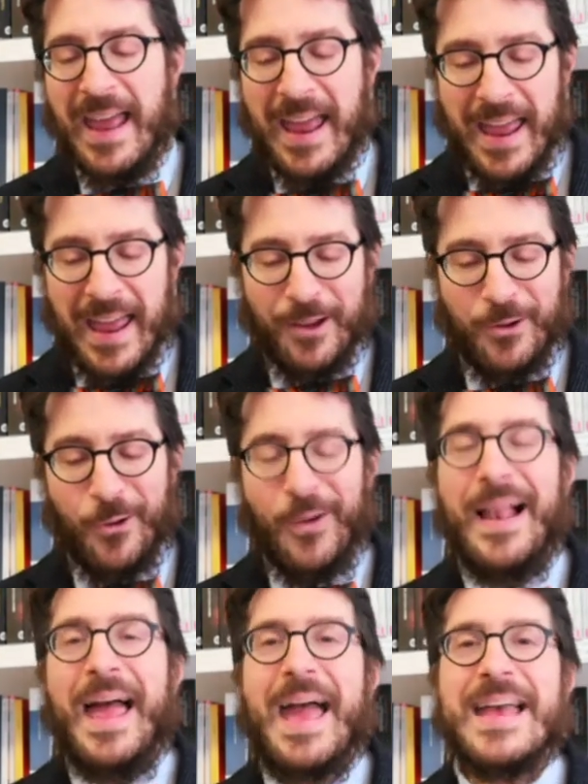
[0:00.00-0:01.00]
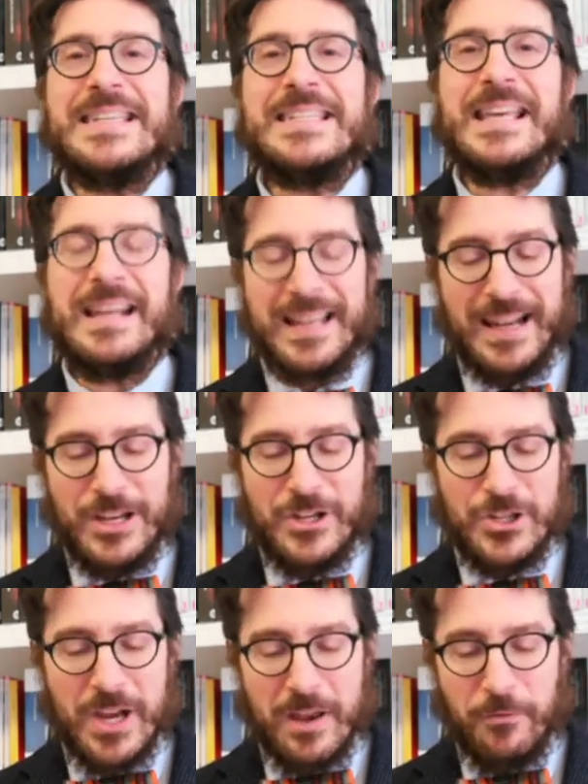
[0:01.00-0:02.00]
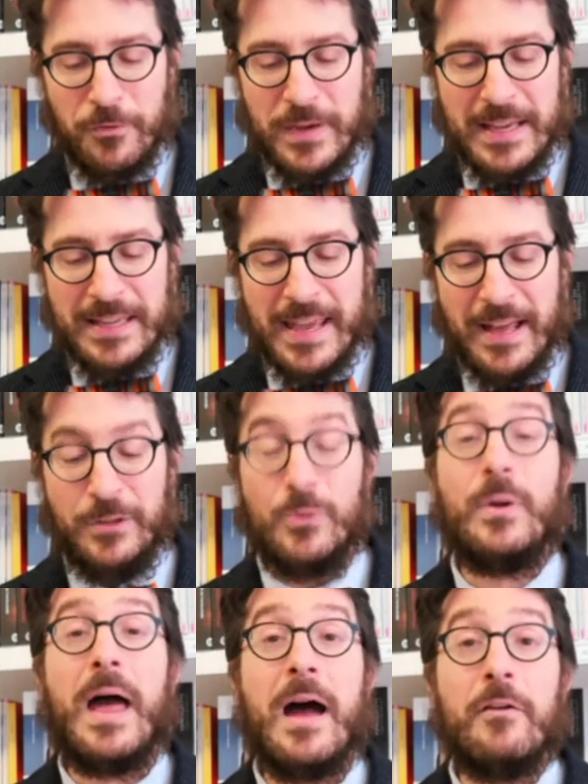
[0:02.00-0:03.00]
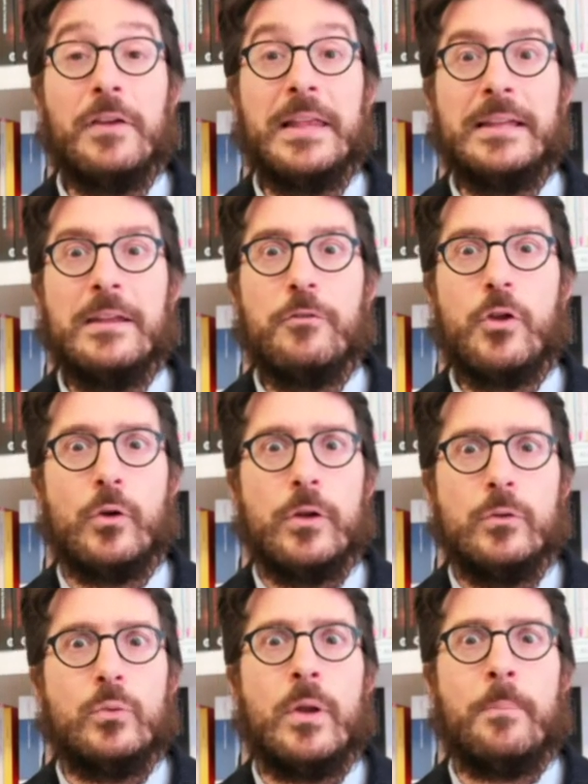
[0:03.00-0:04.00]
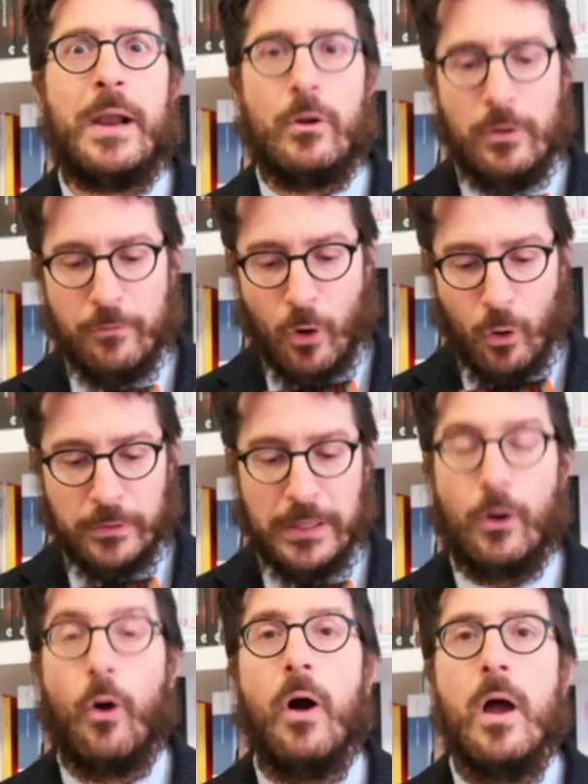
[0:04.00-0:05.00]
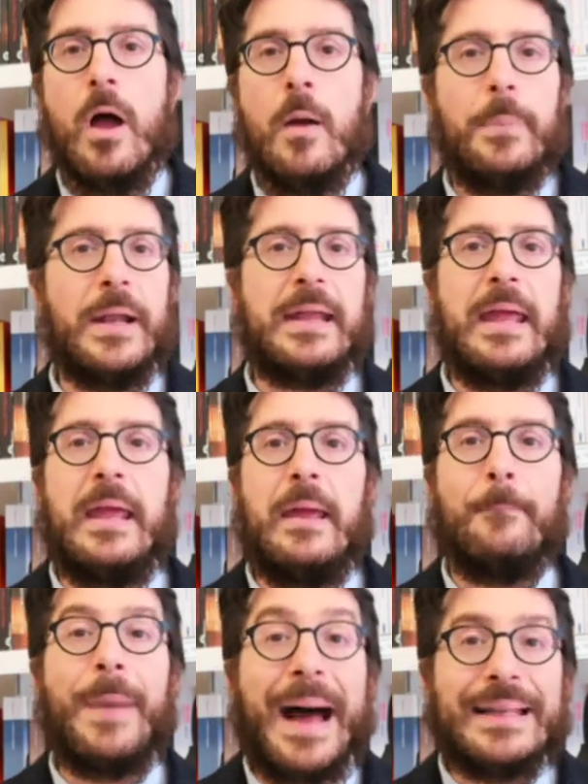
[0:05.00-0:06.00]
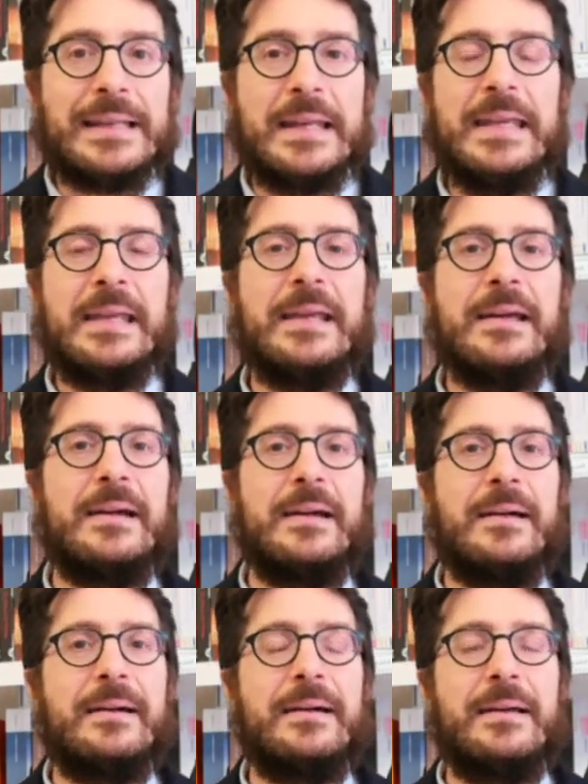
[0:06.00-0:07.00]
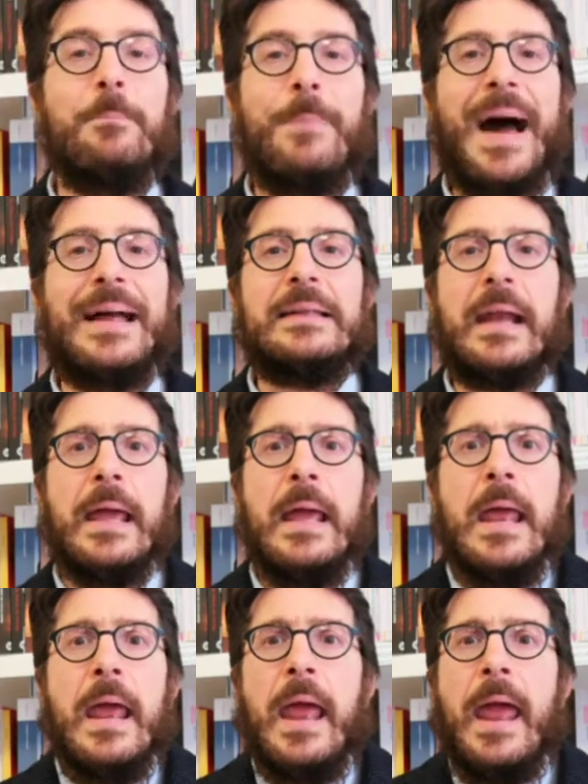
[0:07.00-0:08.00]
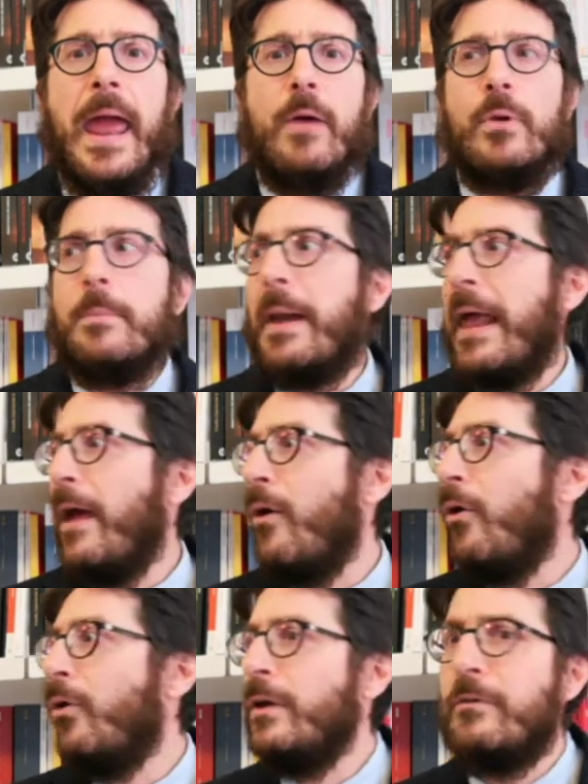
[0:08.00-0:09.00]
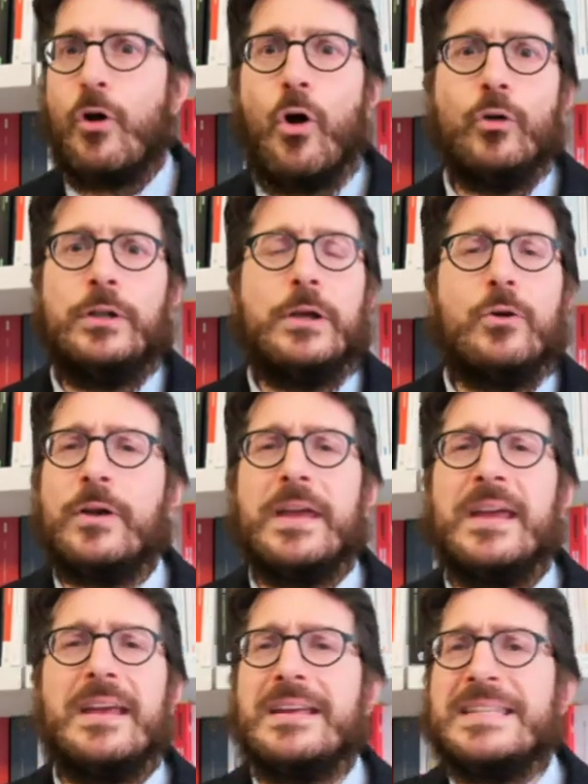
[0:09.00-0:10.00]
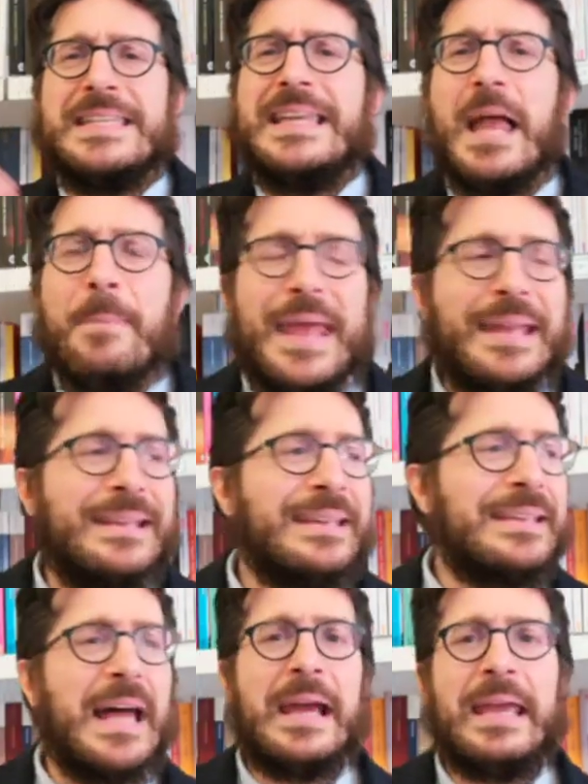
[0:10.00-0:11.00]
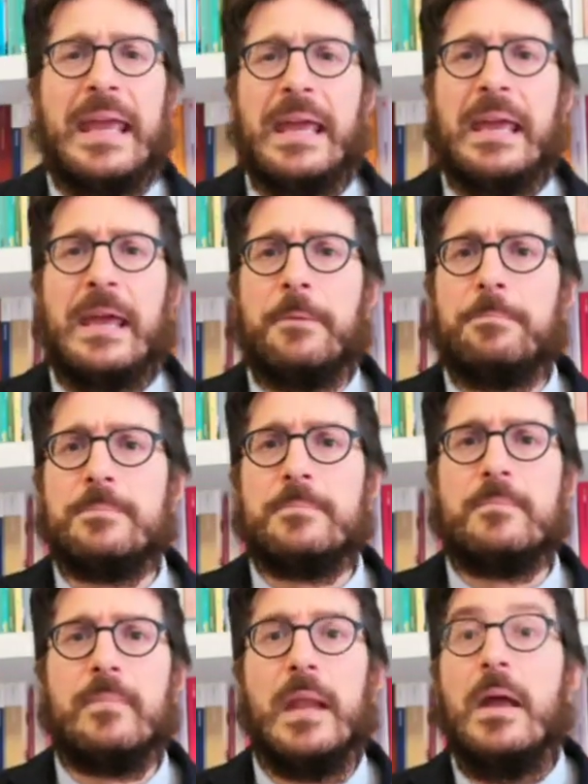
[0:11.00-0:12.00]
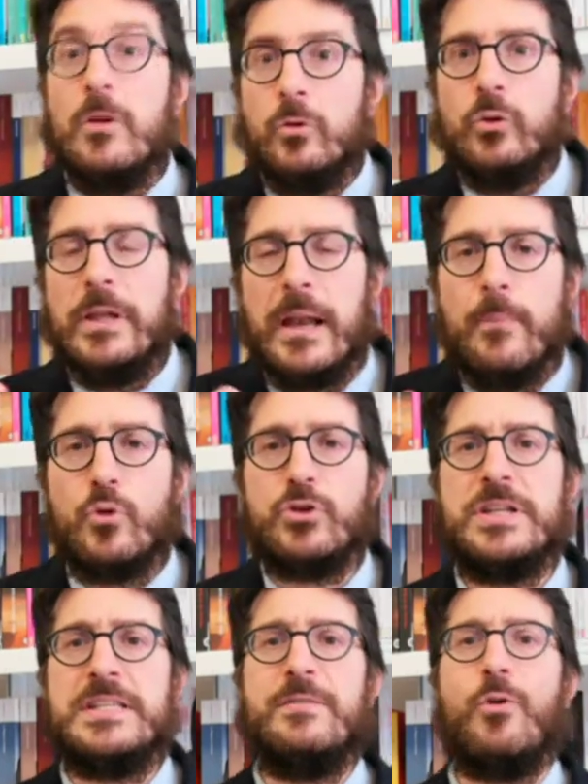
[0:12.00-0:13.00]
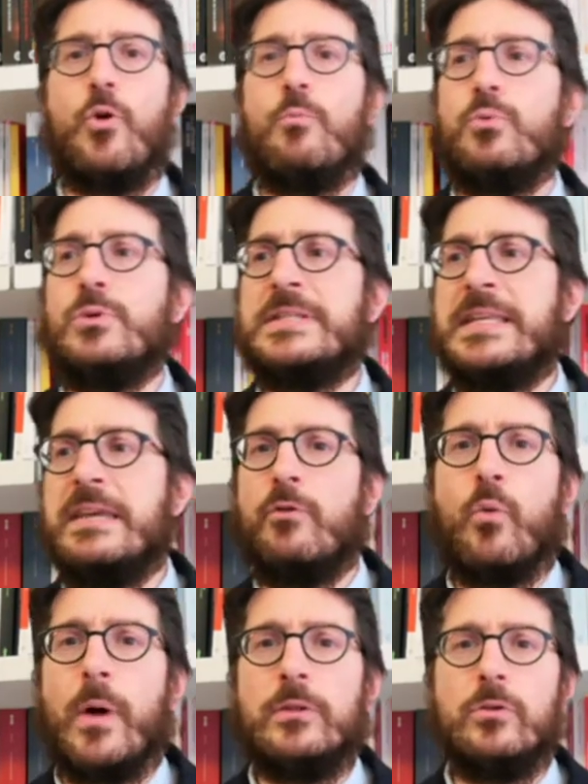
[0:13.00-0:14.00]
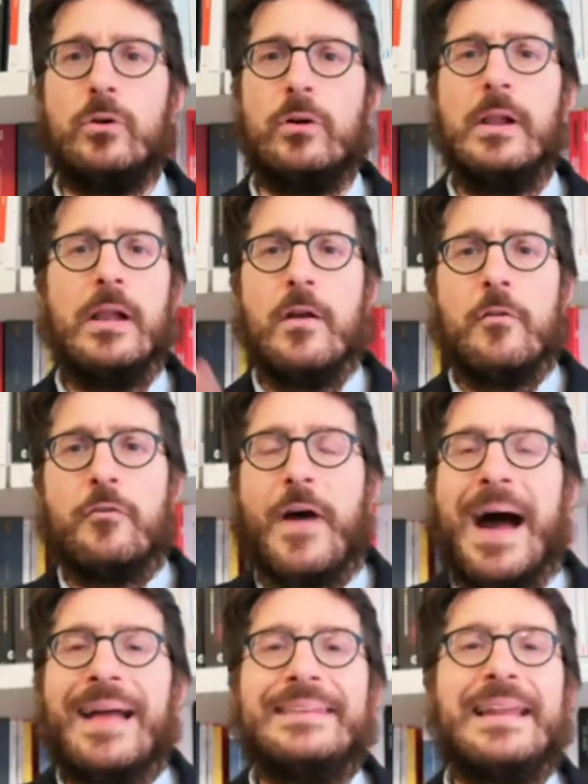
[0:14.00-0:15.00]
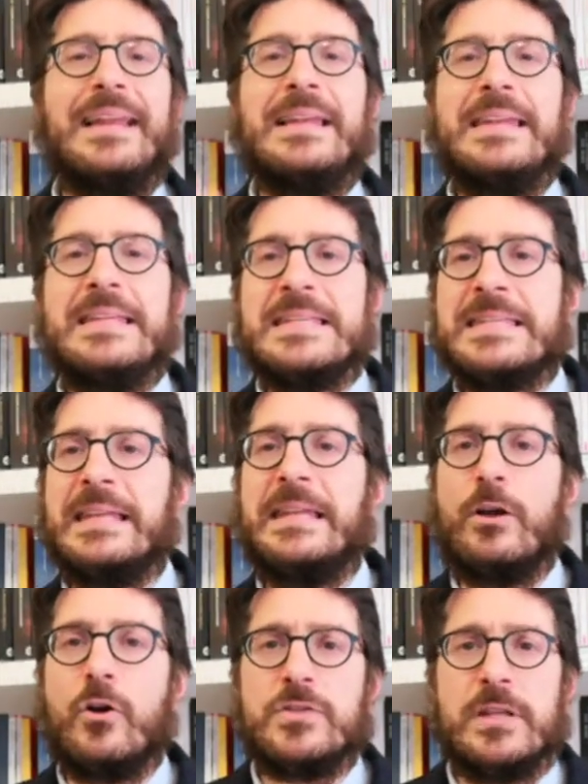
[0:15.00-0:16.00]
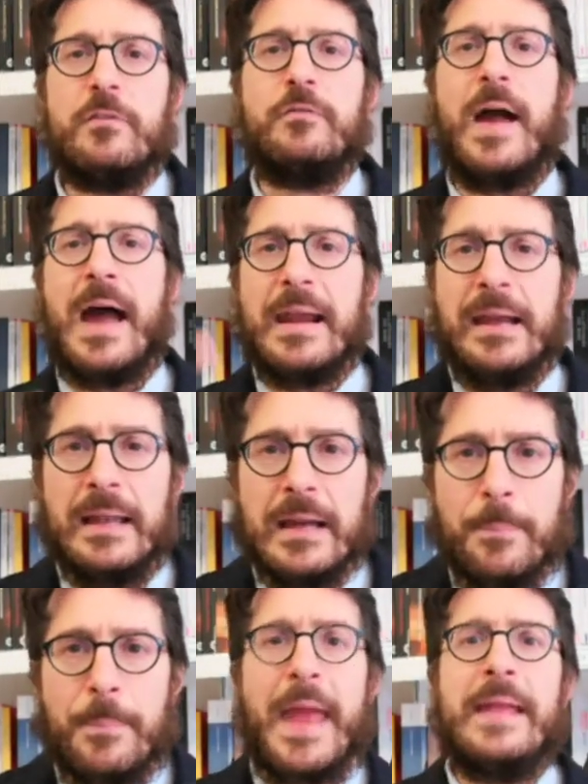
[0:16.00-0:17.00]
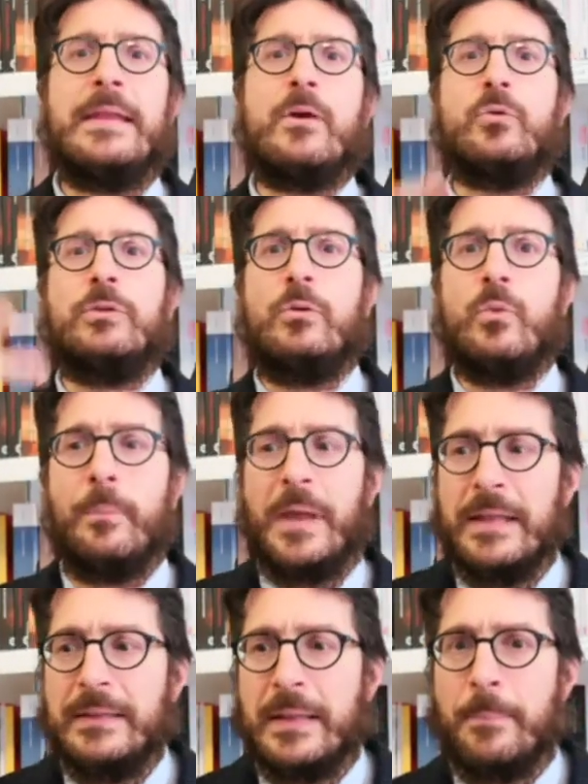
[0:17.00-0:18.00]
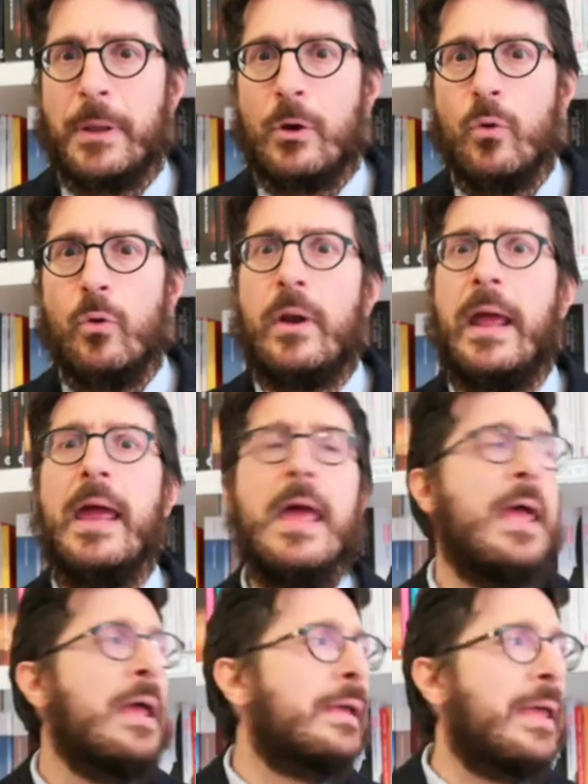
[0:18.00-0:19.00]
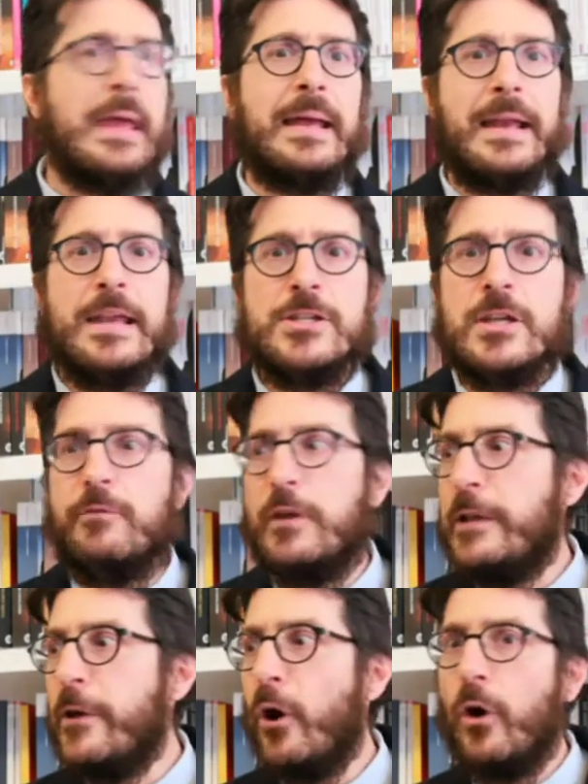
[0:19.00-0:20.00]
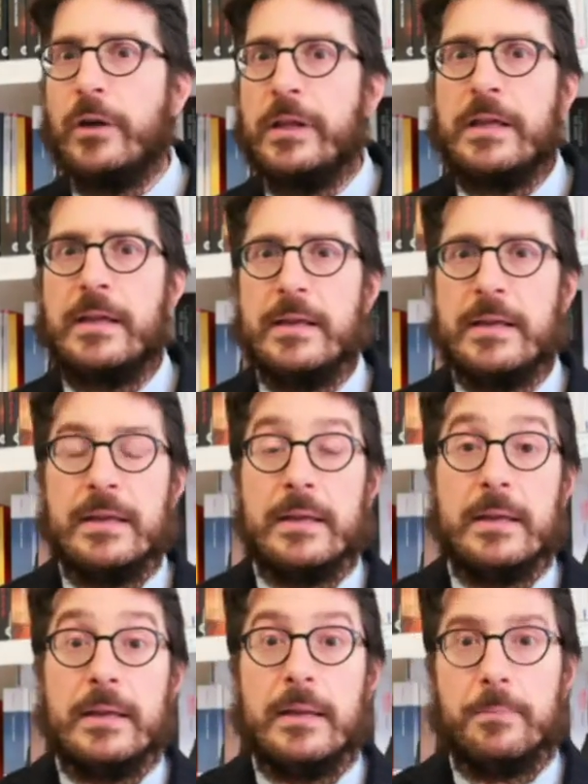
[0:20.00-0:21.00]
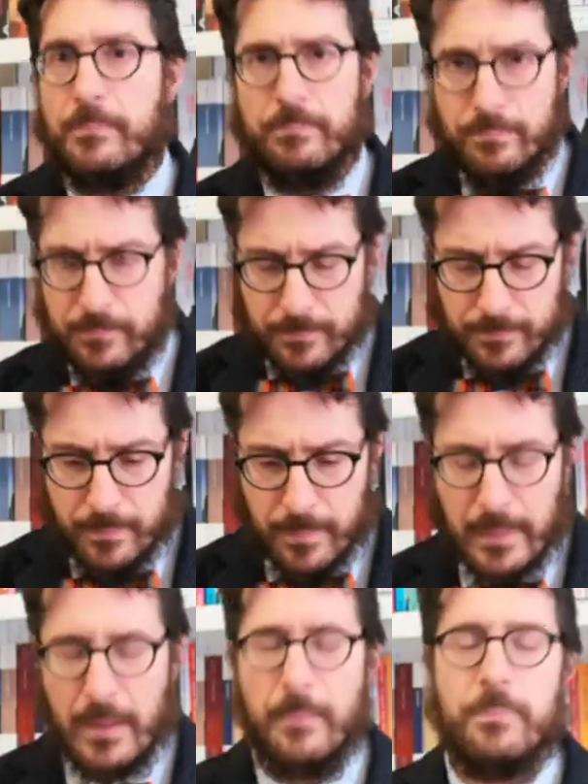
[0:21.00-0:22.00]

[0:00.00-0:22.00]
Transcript: Ecco, Esther cresce figlia di una figlia dei fiori e di un ebreo nevrotico perché Patrick, eh, il padre, è un ebreo nevrotico che si lamenta, che mh, mm, noi diremmo ossessivo compulsivo, quando fa delle liste di cose da fare, le ripete continuamente per ore, che cresce i figlioli... Mh, mm,